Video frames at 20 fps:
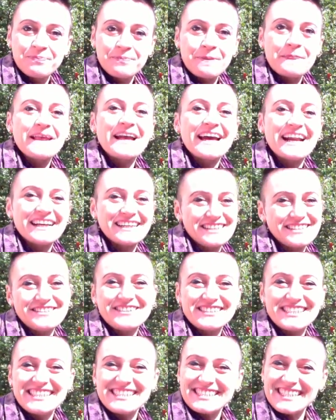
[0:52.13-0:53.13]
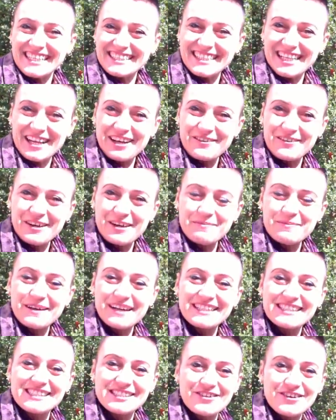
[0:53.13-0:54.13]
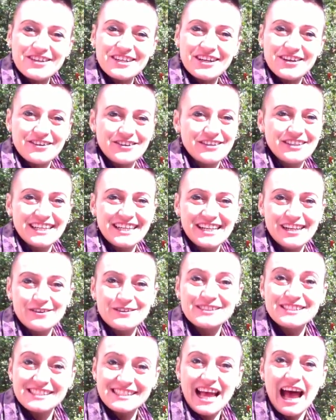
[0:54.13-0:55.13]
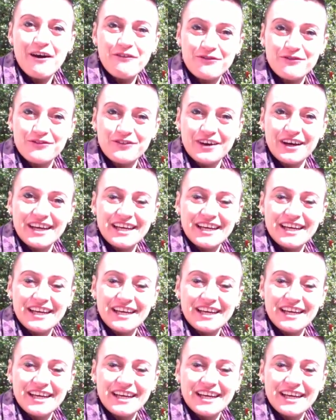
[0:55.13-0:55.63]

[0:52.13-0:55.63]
Grandiosa è stata la collaborazione con lo staff